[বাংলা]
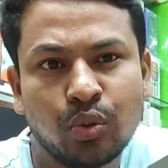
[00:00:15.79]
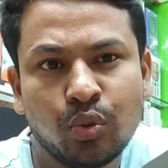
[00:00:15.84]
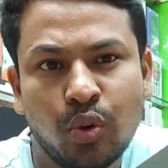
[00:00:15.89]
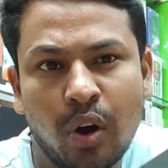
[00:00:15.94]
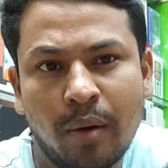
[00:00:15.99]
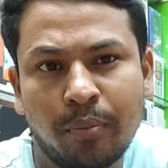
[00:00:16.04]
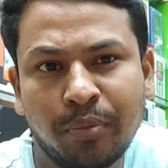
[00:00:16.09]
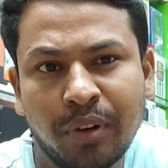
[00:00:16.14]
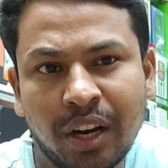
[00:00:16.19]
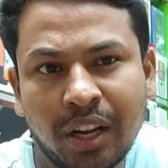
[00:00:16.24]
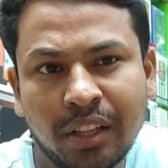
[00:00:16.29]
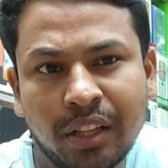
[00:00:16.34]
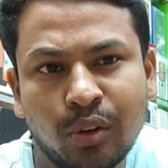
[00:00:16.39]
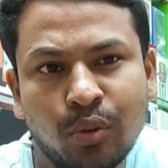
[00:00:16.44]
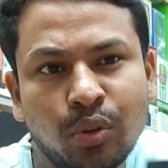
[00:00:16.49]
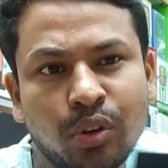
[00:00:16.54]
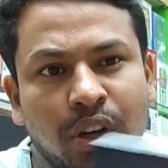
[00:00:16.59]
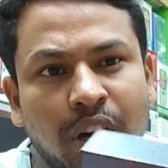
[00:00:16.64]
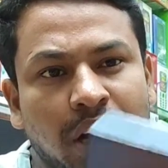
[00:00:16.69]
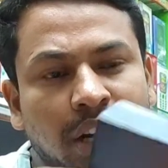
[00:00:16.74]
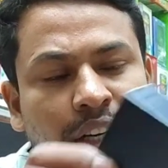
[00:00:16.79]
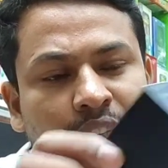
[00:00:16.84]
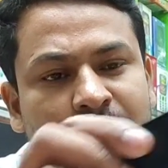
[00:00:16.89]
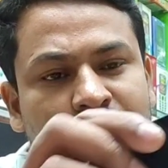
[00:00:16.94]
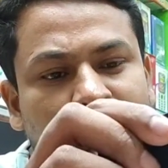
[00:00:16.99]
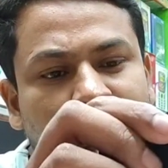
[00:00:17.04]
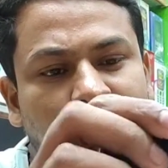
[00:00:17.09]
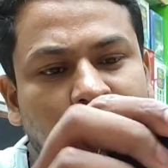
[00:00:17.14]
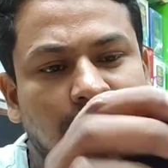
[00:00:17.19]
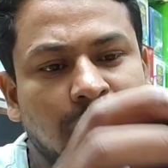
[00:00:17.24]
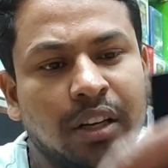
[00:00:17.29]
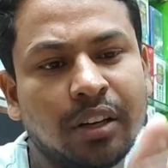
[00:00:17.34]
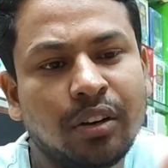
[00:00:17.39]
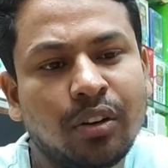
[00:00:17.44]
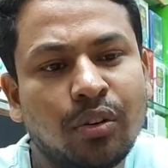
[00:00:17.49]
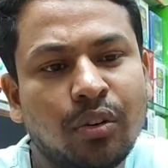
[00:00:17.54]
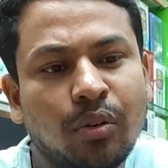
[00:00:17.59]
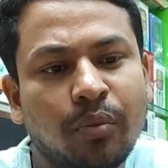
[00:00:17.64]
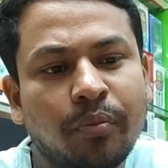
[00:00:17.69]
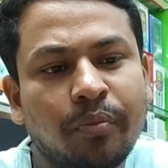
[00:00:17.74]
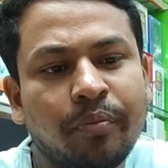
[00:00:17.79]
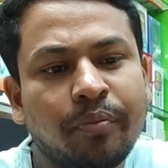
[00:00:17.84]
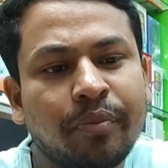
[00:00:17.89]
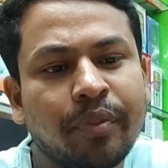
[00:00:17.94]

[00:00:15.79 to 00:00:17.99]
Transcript: তো আপনারা দেখুন কন্ডিশনটা কীরকম